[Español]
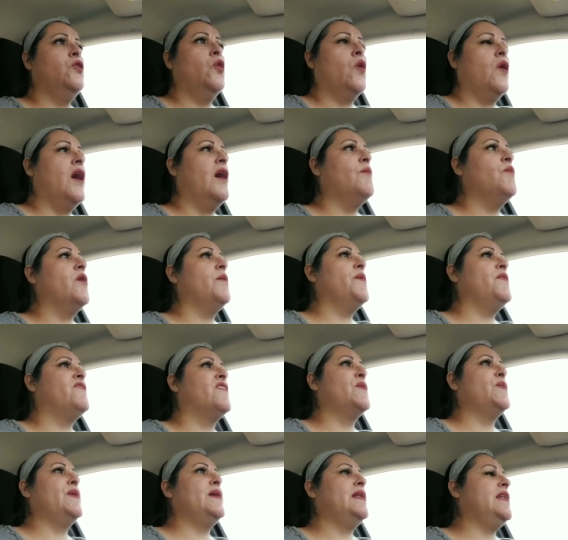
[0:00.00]
Yo amo a mi
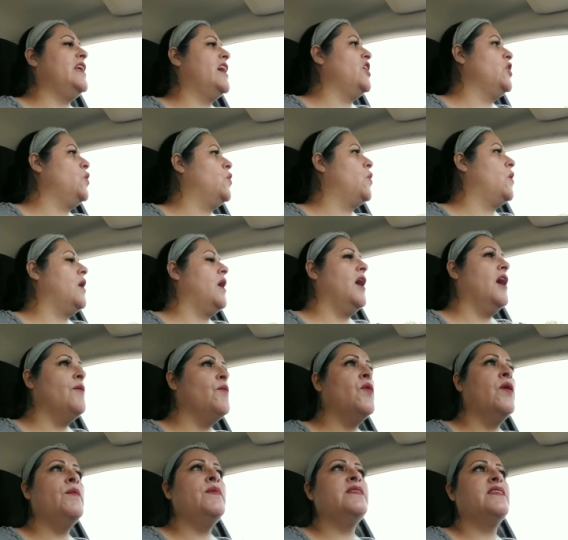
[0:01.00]
familia, yo
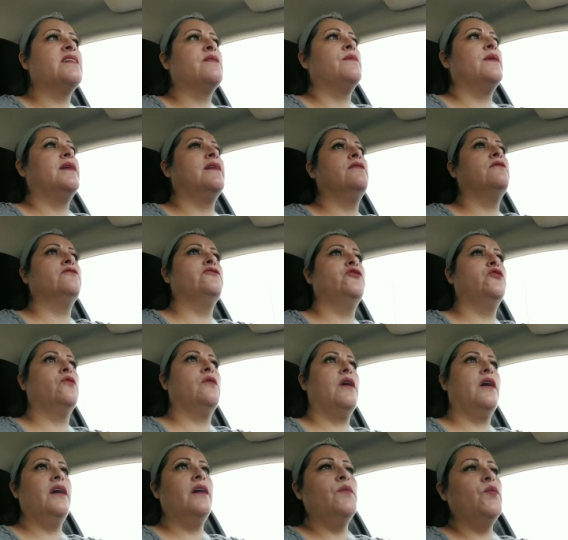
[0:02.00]
amo a mis hermanos,
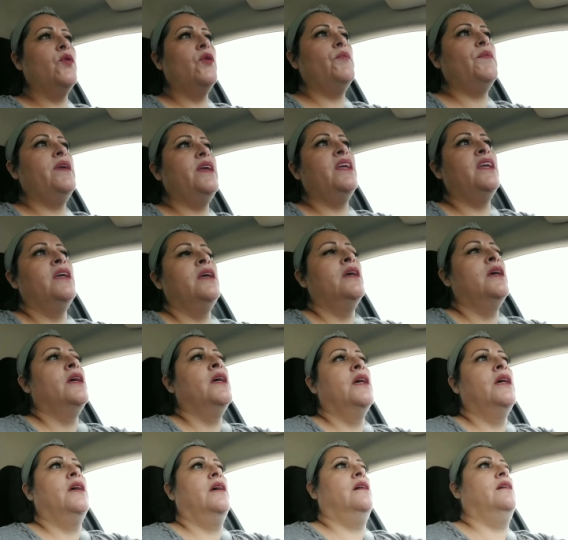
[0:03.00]
yo amo a mi,
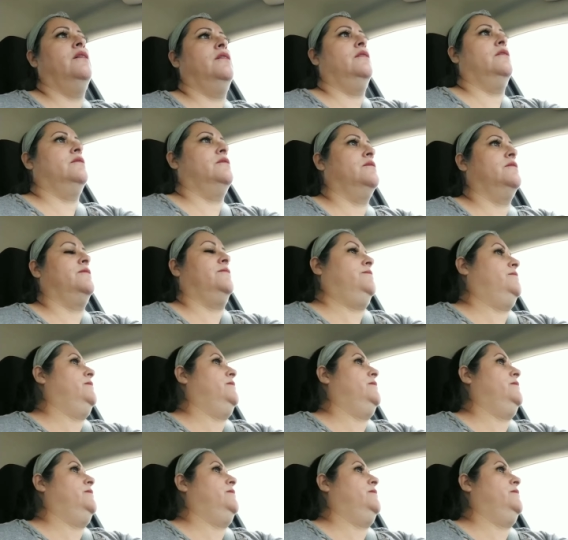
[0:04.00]
eh,